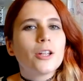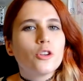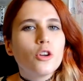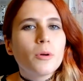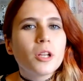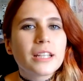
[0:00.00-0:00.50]

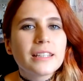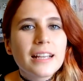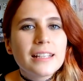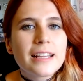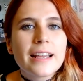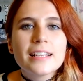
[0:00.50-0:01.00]
Número
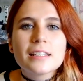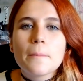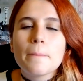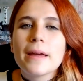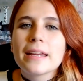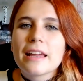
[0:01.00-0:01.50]
36,
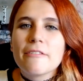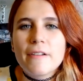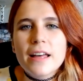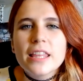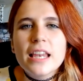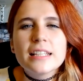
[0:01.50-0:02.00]
ver qué
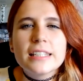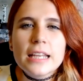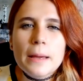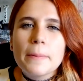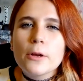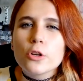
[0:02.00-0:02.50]
fáciles
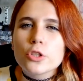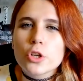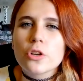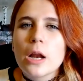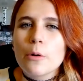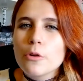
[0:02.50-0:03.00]
y épicos
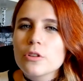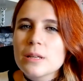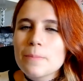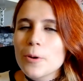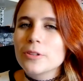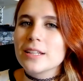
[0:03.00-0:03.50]
son algunos
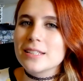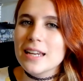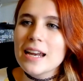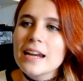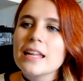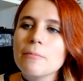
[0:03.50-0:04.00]
deportes en
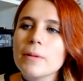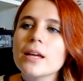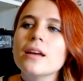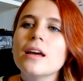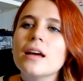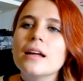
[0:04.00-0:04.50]
el
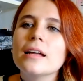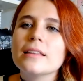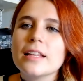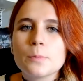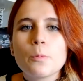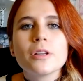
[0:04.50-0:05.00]
anime,
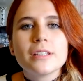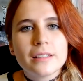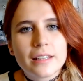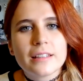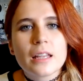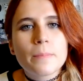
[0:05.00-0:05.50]
después
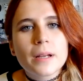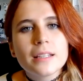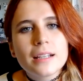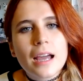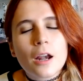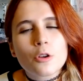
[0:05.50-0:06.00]
intentar
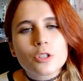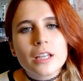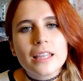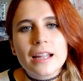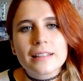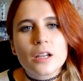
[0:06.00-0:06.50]
practicarlos
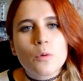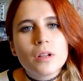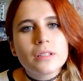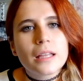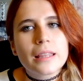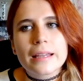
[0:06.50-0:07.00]
y darte
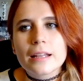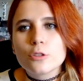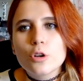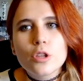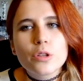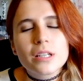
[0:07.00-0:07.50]
cuenta de que
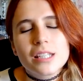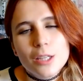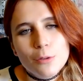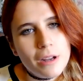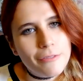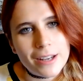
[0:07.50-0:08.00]
todo ha
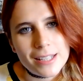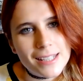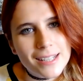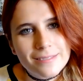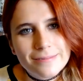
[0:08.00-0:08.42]
sido una farsa.